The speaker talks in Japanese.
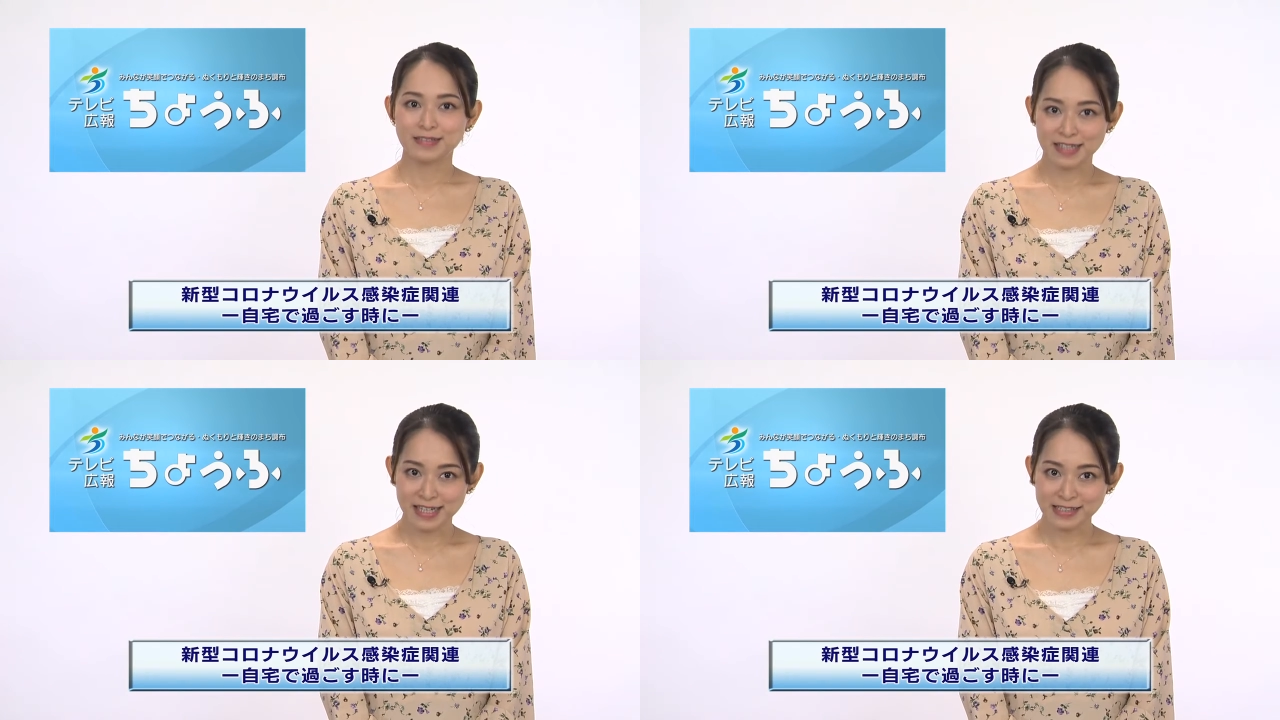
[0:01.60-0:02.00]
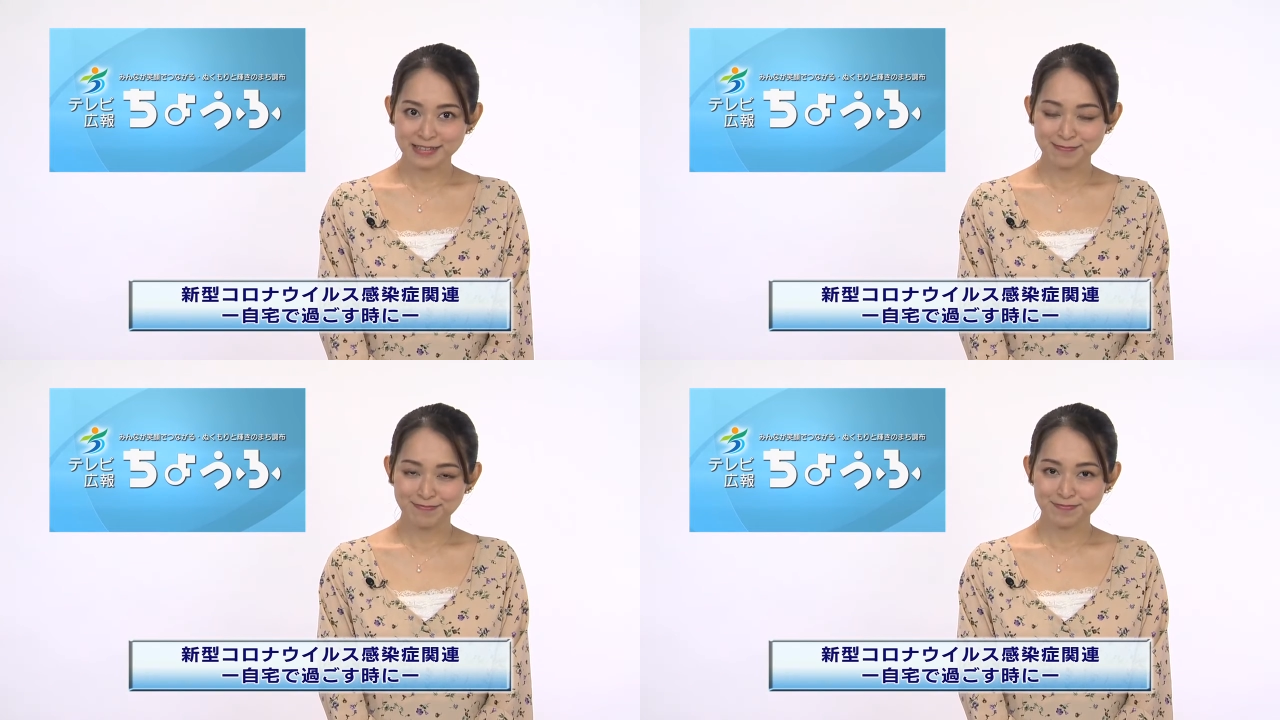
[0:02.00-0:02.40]
次で
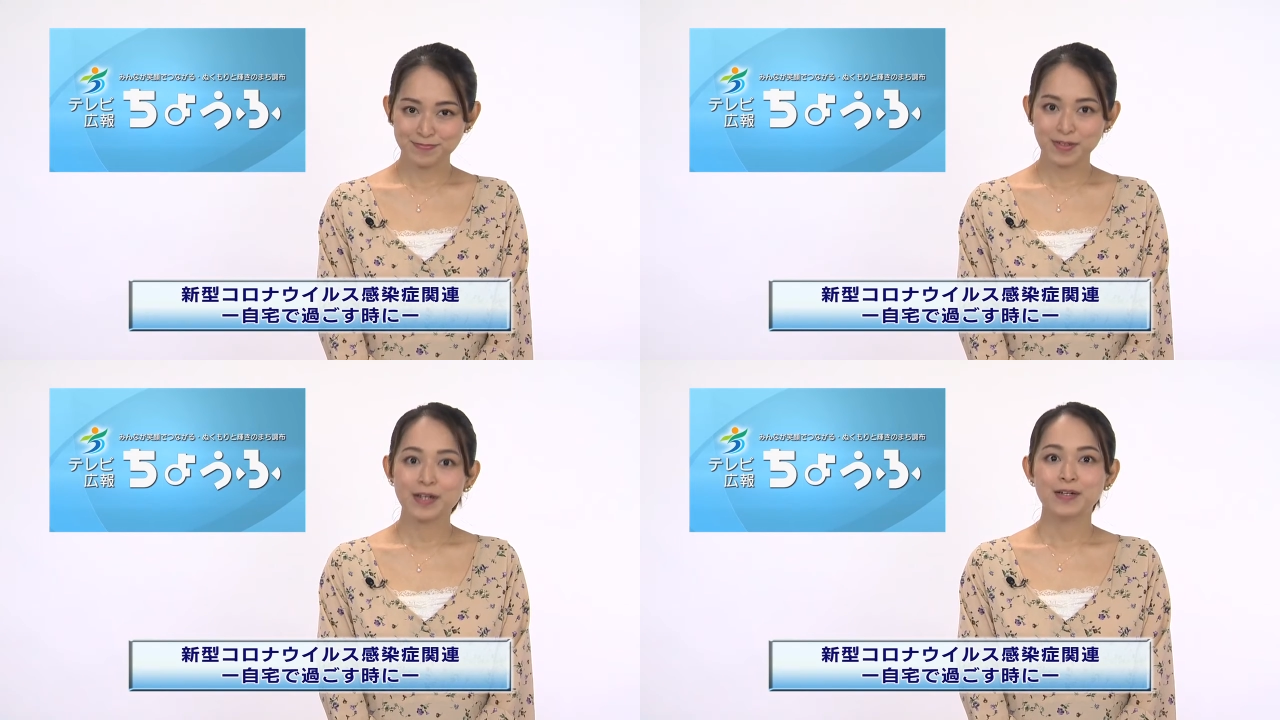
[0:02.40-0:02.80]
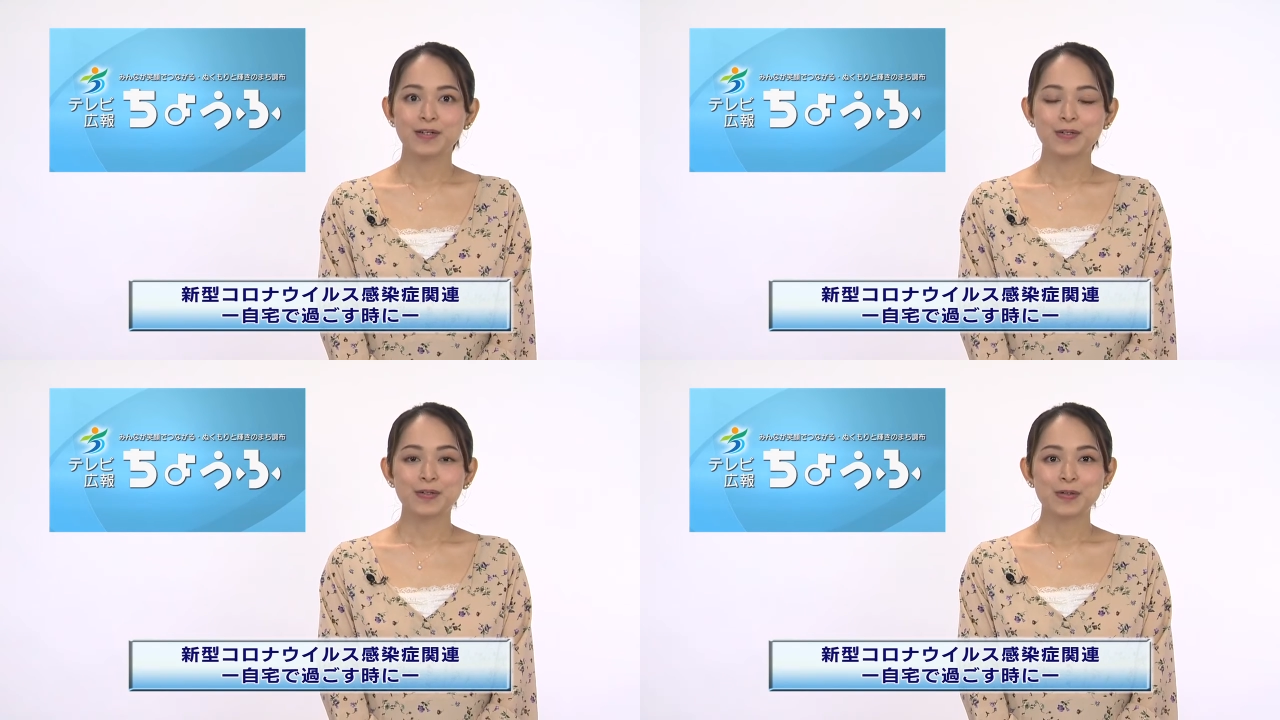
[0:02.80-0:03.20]
す
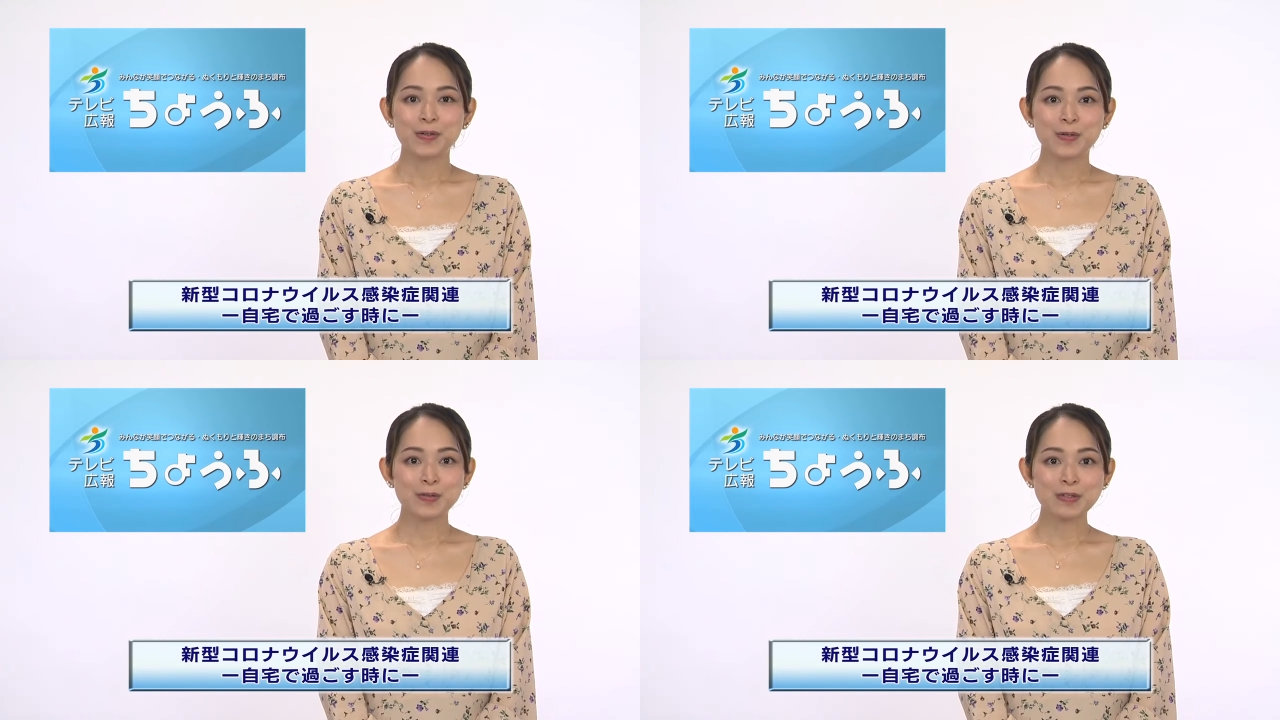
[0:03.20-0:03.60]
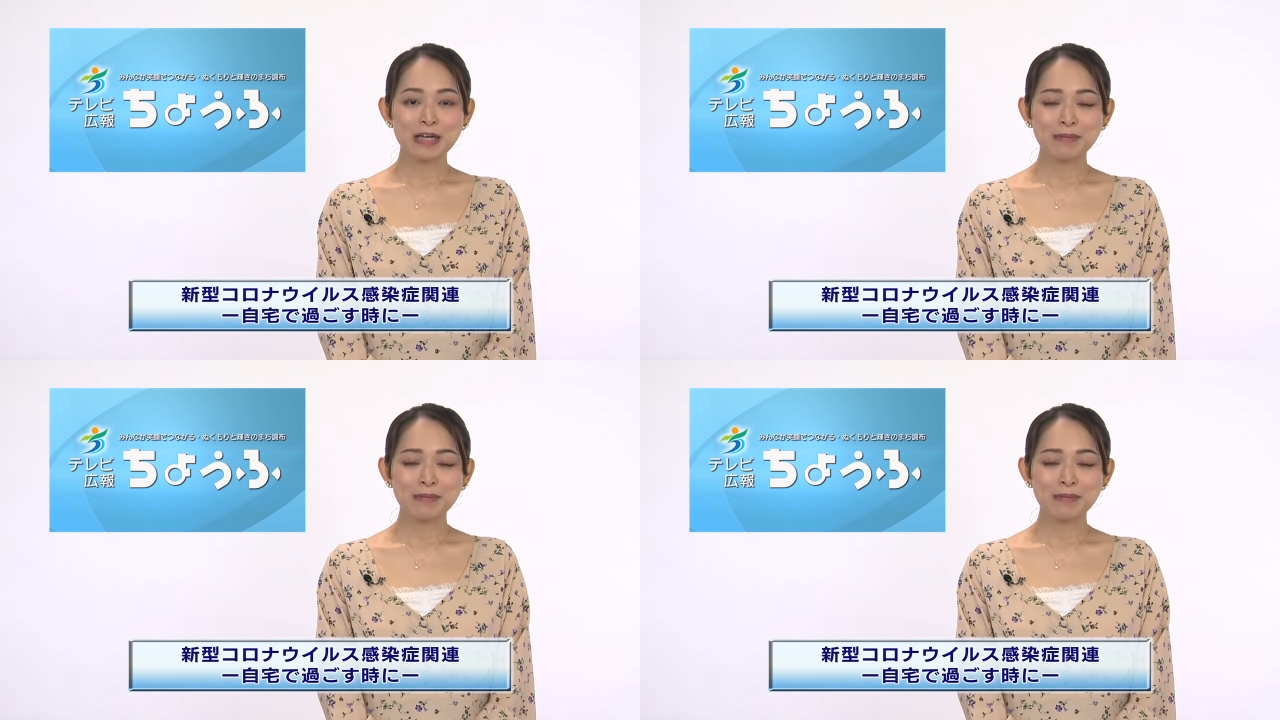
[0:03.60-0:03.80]
この